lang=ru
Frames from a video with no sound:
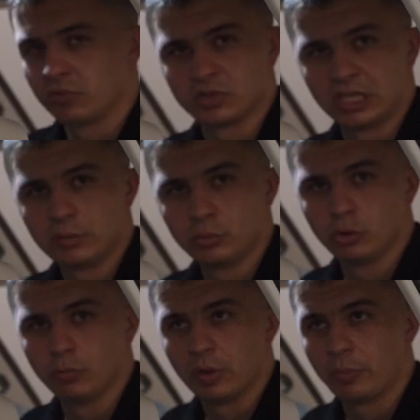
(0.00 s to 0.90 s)
в целом
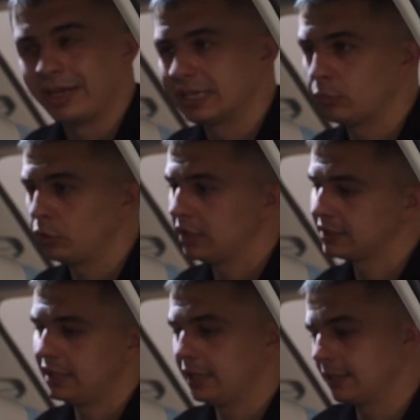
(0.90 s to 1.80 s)
удобно. Поэтому,
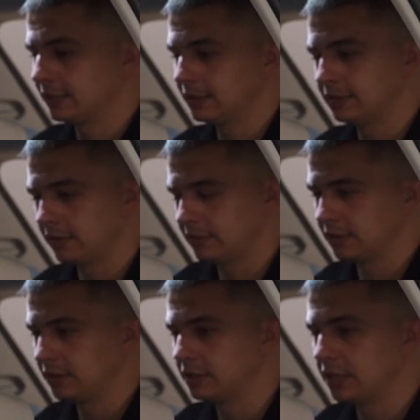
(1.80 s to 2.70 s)
если садить
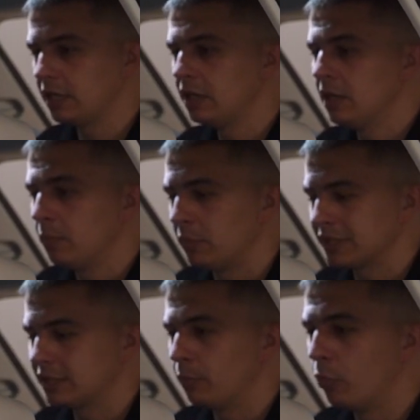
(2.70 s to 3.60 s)
сзади детей,
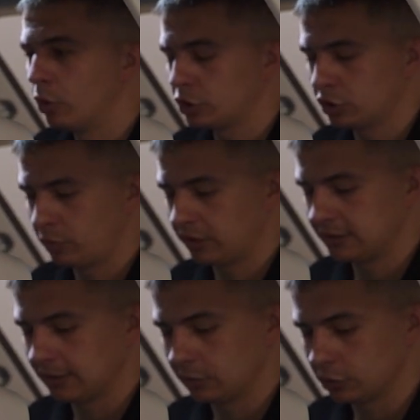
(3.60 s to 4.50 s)
места больше, чем
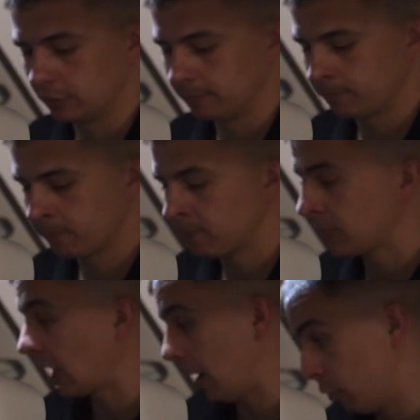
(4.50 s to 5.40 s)
предостаточно.
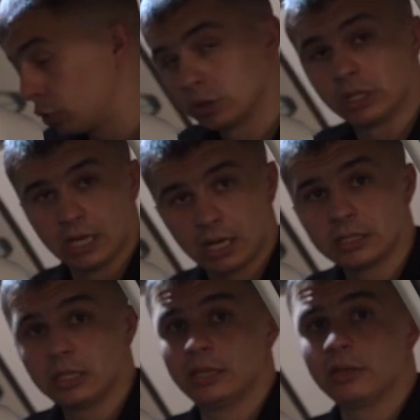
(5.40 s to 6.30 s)
А можно
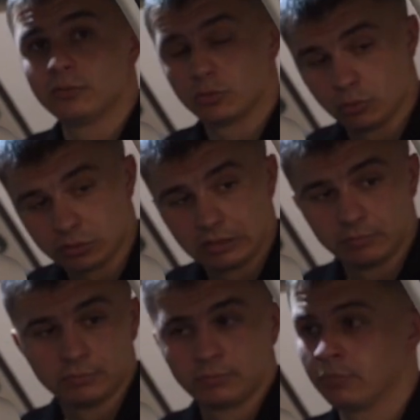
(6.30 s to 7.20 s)
ехать и взрослым.